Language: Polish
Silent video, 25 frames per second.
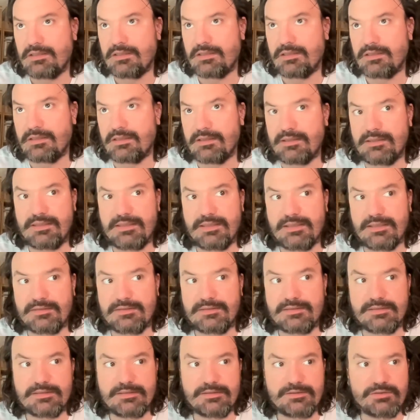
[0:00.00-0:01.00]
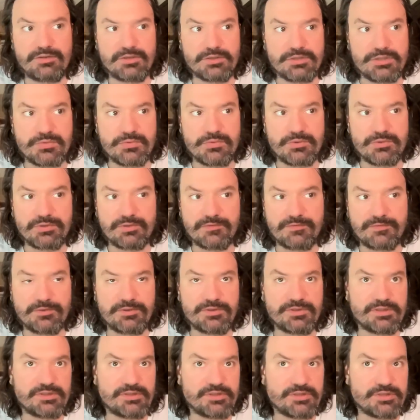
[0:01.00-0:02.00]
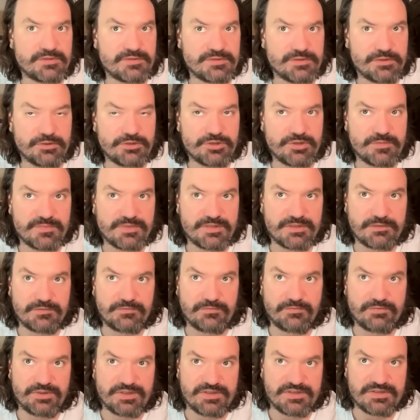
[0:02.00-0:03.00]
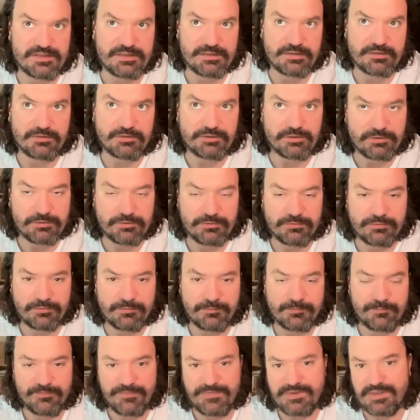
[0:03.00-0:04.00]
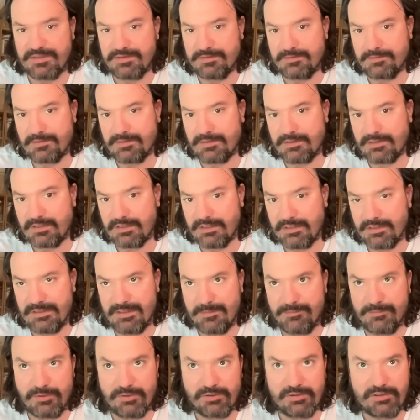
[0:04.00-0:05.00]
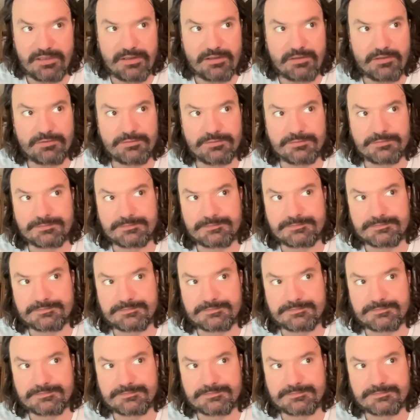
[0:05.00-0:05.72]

E, kiedy doszło do wojny 1812 roku. E, Napoleon